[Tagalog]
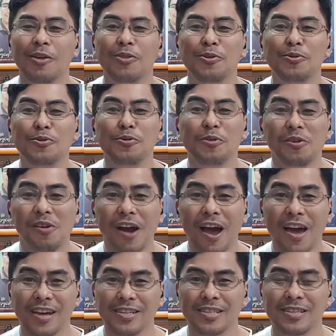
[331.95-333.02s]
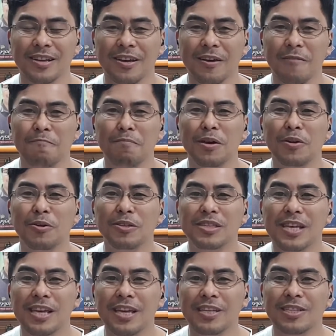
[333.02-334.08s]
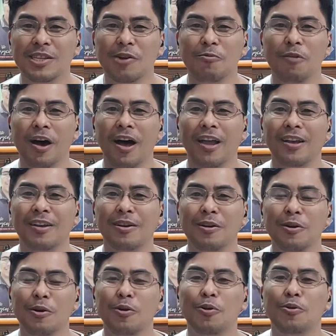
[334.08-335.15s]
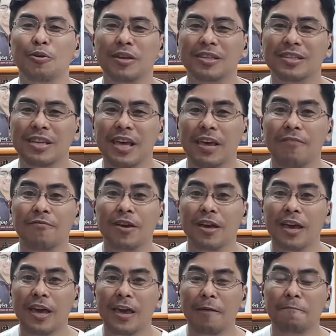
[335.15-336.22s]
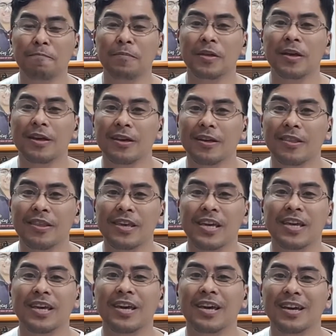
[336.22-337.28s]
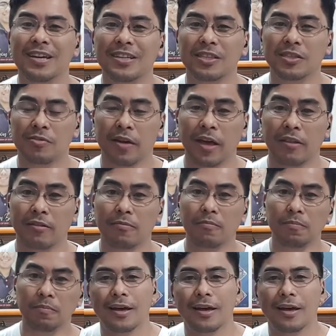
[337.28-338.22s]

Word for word: through Christ, because He is the one who is giving him the strength. Yeah!